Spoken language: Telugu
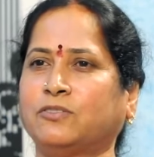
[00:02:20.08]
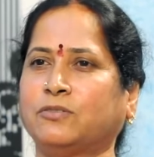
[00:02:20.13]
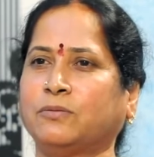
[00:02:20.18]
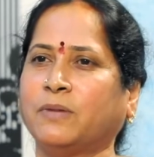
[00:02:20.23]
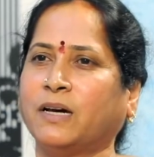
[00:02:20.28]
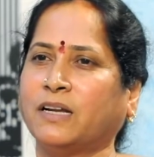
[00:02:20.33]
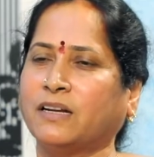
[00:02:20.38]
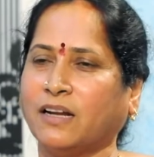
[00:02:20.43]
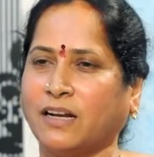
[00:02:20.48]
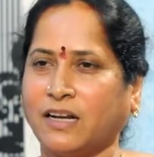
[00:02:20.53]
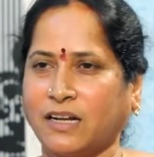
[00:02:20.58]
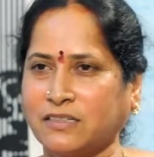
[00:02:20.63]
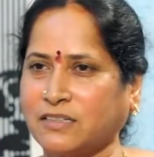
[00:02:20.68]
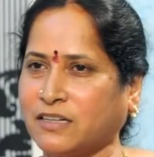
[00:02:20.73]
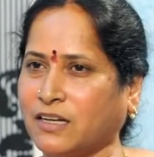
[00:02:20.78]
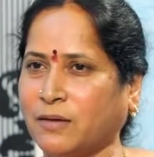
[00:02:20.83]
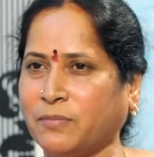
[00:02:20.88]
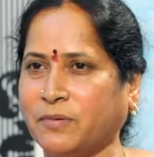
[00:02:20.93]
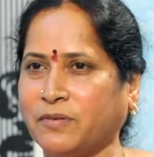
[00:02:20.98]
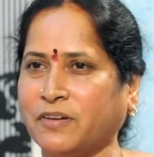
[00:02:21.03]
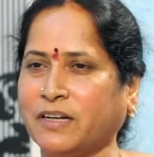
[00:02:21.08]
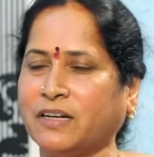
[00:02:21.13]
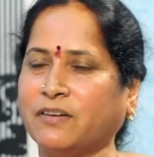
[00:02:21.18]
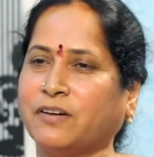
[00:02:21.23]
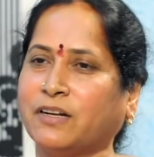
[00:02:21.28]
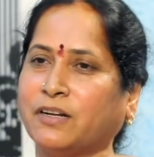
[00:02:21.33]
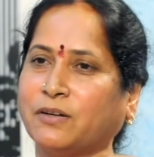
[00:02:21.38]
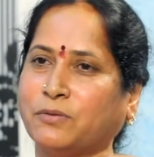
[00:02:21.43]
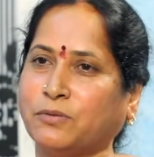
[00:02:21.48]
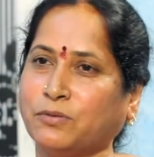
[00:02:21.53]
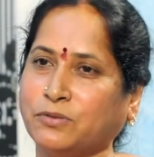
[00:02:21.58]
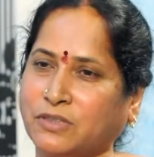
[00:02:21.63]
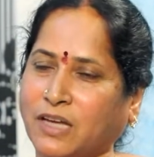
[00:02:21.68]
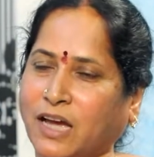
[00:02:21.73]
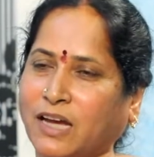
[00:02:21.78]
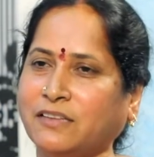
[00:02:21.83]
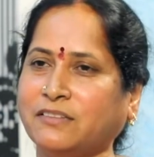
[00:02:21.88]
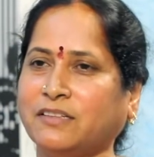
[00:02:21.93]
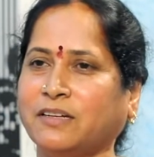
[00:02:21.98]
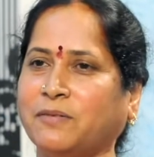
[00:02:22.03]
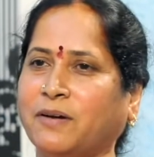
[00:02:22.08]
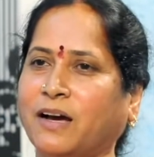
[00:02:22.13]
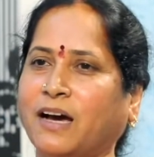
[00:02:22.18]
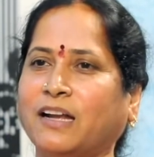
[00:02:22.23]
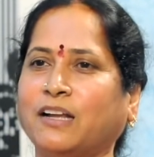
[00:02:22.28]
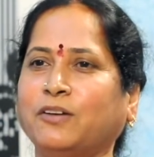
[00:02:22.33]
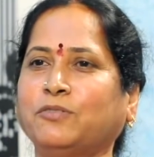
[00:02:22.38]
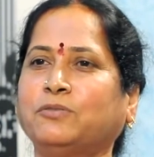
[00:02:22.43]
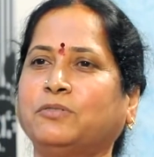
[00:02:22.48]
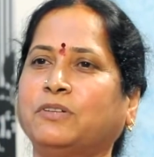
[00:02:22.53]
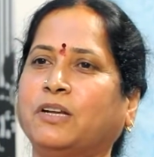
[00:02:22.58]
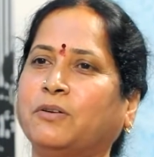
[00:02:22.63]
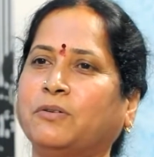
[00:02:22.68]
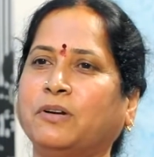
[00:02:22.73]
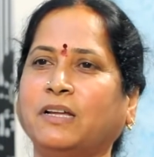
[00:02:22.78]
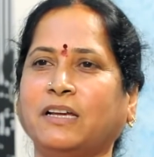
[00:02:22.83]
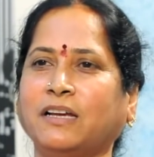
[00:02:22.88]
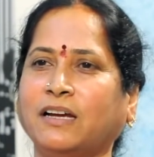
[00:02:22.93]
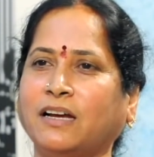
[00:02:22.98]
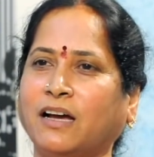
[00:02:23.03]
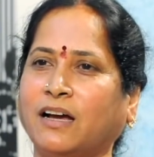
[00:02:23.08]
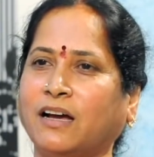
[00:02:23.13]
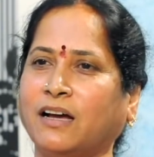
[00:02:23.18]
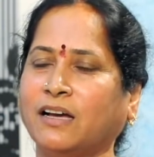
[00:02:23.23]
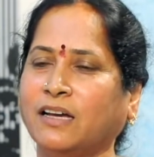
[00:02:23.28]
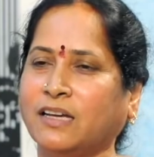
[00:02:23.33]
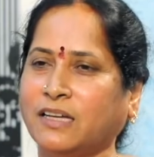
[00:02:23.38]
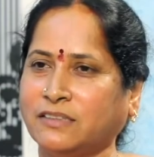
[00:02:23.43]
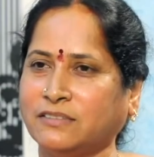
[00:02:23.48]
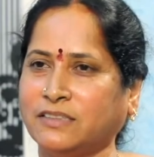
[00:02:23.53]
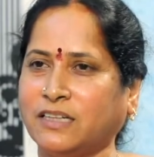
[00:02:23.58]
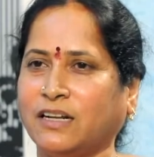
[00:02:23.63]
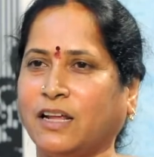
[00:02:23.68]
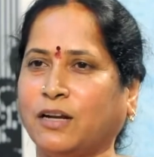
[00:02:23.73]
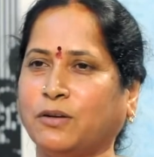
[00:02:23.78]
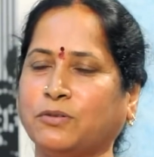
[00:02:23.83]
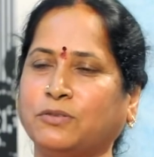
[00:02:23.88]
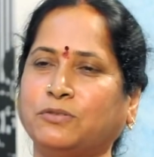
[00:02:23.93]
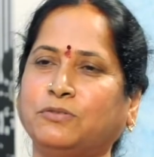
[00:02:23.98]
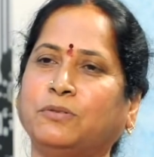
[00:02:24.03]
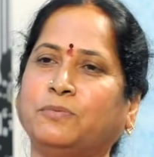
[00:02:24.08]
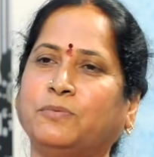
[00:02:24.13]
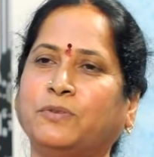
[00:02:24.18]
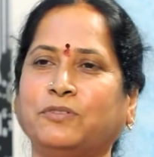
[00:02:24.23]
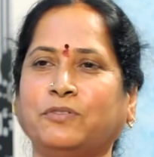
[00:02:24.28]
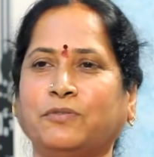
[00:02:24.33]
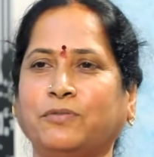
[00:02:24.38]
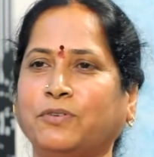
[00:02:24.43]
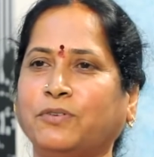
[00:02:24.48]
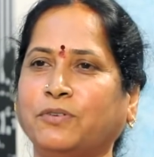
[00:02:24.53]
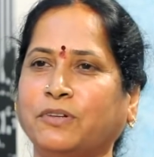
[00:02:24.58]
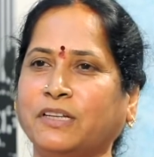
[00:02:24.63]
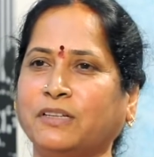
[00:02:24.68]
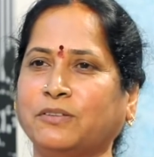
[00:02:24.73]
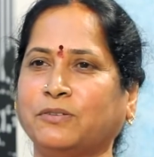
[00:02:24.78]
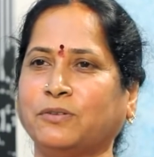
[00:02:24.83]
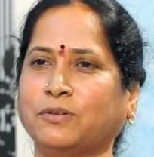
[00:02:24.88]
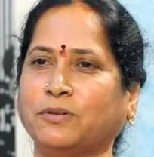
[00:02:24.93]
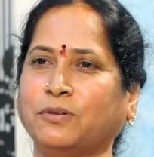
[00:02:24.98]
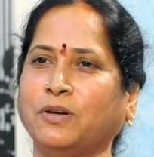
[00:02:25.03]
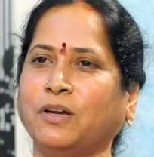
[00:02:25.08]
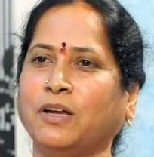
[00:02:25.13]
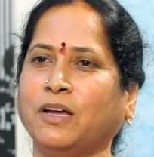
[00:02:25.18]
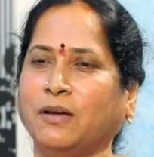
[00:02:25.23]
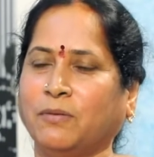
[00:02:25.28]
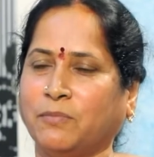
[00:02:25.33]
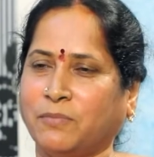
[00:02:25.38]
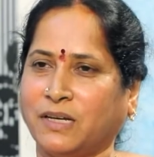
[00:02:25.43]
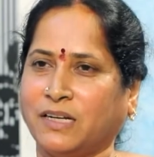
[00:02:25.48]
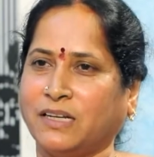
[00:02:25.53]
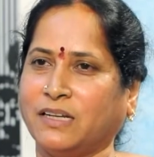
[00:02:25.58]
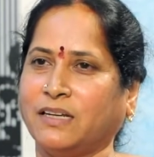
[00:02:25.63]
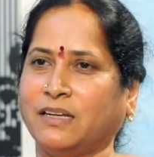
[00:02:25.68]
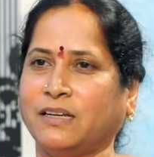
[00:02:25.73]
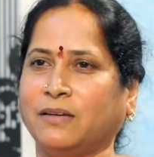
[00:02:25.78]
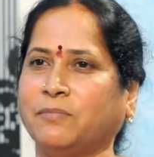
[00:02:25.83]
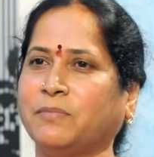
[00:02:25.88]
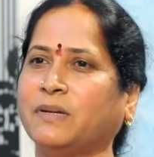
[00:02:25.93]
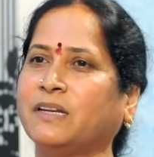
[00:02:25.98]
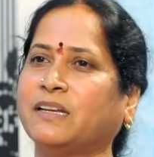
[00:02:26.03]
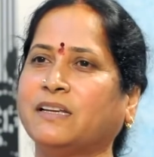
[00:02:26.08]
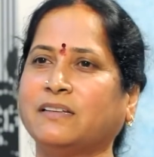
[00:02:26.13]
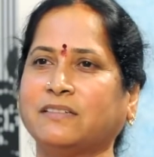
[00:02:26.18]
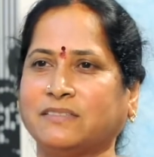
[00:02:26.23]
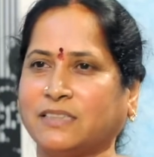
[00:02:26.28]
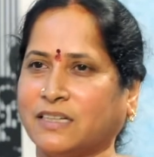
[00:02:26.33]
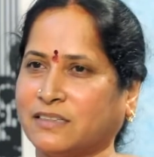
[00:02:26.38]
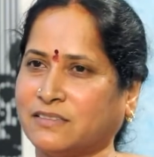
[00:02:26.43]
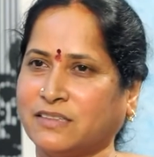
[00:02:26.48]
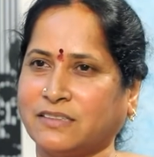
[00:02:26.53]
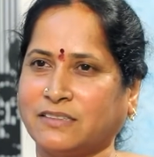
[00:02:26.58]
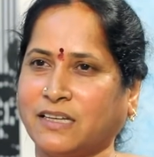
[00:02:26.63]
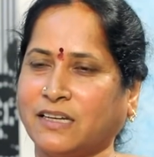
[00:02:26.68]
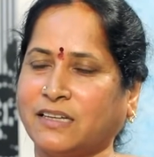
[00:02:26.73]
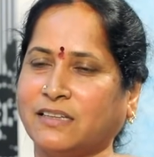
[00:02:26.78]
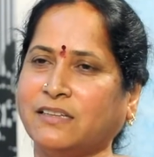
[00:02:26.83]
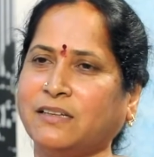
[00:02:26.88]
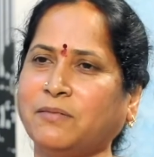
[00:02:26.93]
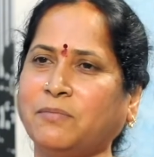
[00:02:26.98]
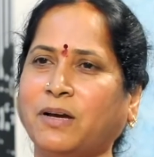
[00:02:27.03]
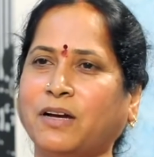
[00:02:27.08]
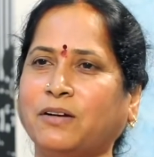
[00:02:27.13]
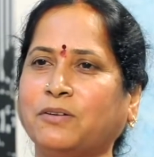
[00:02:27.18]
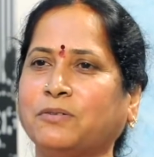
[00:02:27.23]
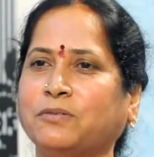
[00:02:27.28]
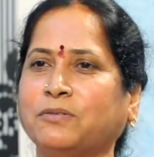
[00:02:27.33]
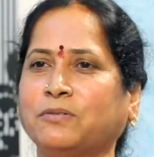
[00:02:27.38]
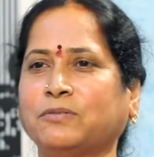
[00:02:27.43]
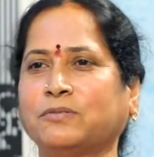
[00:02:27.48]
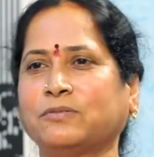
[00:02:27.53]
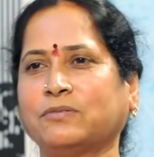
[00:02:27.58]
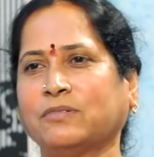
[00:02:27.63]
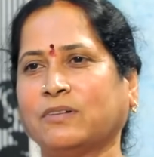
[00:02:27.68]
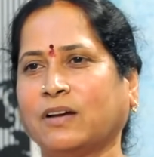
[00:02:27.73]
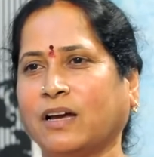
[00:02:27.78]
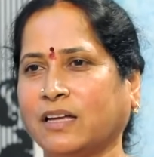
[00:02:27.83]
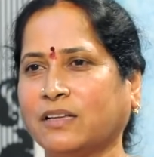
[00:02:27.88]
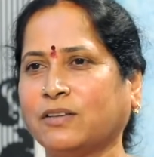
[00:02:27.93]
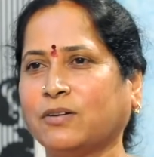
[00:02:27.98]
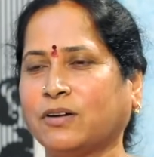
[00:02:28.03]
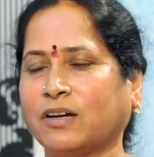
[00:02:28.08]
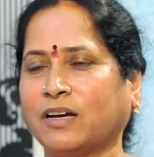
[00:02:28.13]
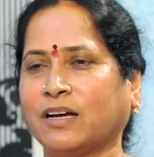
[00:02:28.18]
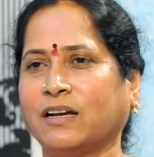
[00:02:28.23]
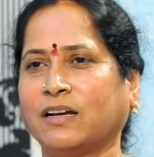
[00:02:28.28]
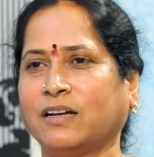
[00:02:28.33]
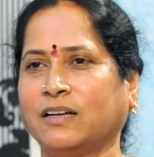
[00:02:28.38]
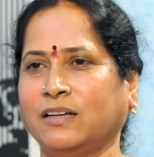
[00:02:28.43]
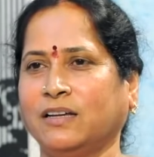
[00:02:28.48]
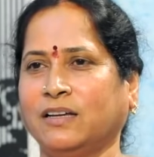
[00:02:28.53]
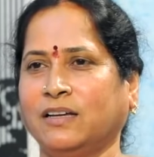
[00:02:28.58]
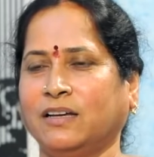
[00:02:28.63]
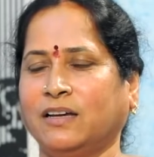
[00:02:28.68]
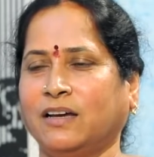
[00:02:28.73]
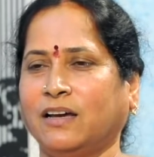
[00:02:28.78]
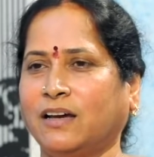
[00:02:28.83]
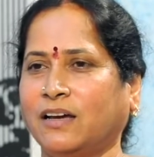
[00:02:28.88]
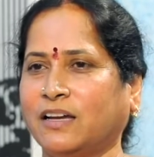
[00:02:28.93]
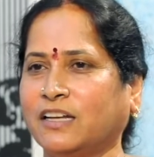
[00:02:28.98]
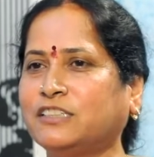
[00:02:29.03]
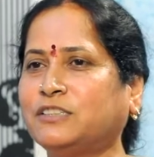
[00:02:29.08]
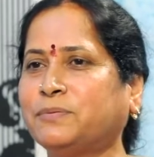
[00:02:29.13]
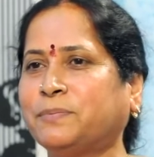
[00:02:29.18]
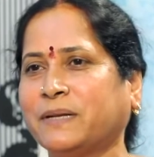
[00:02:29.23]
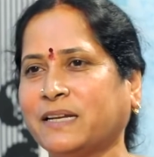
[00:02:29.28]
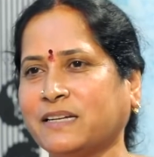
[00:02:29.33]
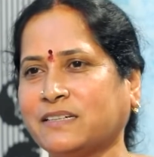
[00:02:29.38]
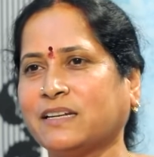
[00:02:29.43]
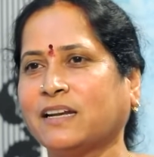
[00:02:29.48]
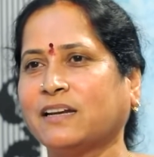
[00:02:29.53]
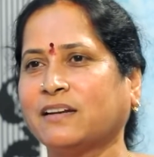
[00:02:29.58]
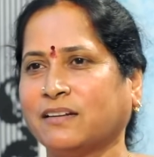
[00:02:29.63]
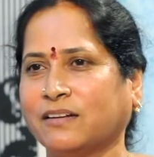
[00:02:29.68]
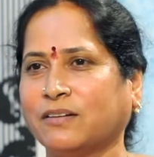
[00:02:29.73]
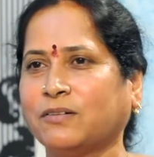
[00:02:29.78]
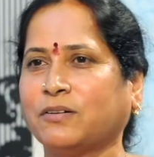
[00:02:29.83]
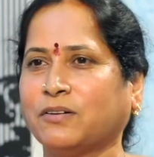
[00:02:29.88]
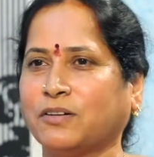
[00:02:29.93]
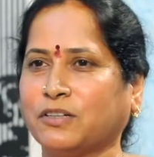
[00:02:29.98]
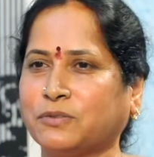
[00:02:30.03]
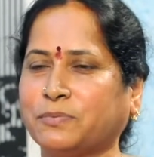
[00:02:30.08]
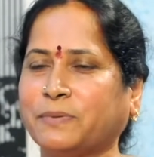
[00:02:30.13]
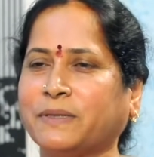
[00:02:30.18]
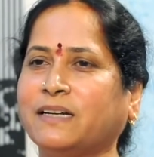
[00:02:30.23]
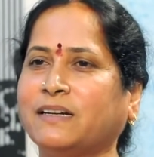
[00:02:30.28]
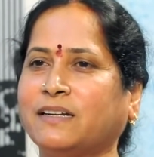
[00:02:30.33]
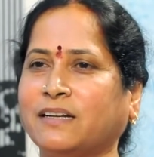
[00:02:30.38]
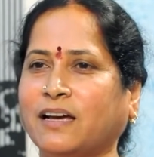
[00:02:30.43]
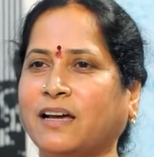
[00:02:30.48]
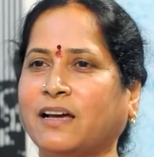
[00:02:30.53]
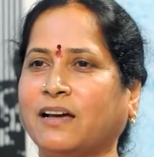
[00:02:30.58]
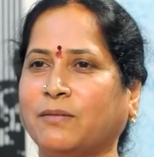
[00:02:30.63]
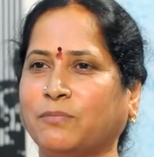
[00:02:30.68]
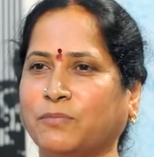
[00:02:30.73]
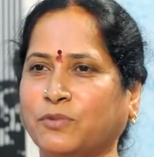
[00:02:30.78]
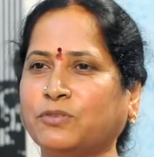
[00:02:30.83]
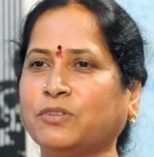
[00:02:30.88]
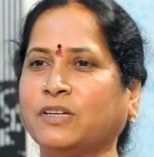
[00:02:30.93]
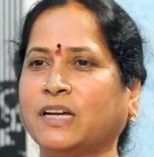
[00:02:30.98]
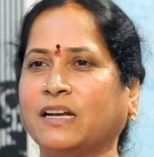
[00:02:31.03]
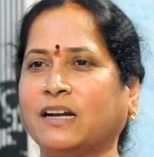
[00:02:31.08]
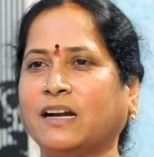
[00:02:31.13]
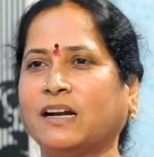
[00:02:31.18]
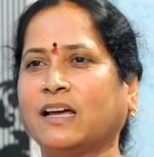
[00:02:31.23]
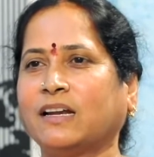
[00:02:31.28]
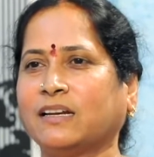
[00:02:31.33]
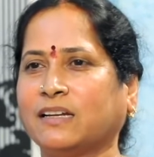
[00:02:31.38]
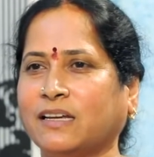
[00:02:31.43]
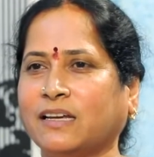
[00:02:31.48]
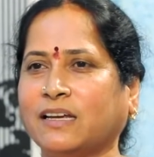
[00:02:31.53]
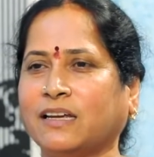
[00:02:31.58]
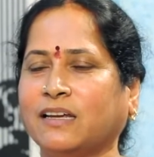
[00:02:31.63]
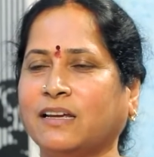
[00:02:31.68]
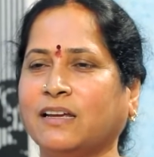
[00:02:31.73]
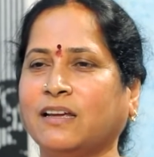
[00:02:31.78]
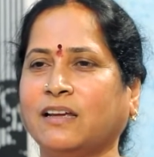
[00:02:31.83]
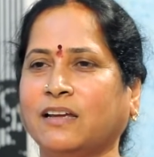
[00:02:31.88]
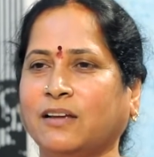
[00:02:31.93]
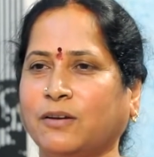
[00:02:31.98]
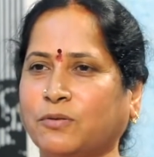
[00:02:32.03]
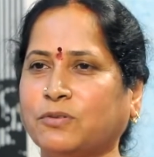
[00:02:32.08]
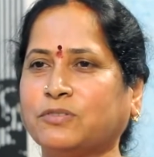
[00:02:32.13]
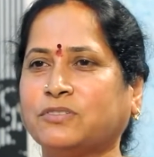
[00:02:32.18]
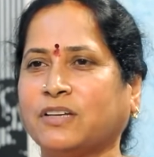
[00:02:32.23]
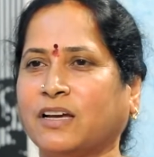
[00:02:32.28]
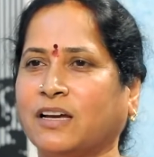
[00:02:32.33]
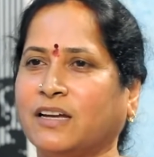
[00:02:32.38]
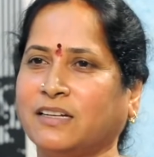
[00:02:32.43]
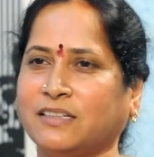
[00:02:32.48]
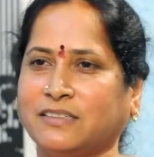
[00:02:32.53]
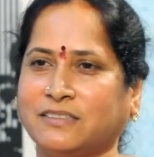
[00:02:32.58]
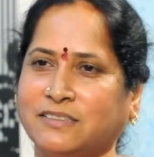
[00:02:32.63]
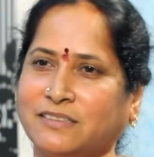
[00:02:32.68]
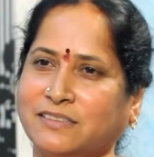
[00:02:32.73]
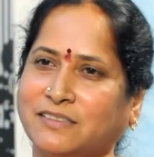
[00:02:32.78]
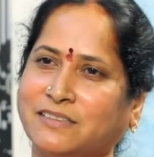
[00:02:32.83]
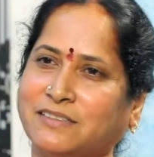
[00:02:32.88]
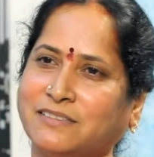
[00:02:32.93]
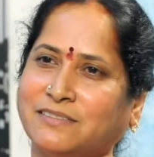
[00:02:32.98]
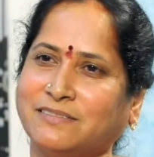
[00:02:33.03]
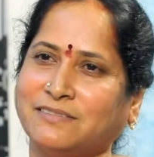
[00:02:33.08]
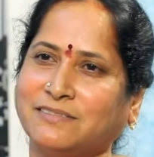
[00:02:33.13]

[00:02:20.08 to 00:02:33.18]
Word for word: సుమారుగా లక్ష యాభై వేల వరకు సాయంత్రం ఆరవుతున్నా కూడా ఇంకా జనాలు వస్తూ పోతూ ఫ్లోటింగ్తో మరి మీటింగ్ సక్సెస్ అయ్యింది మాకు అదొక ఇన్స్పిరేషన్ ఒక స్పిరిట్గా ముందుకెళ్ళడానికి ఉత్సాహాన్ని ఇచ్చింది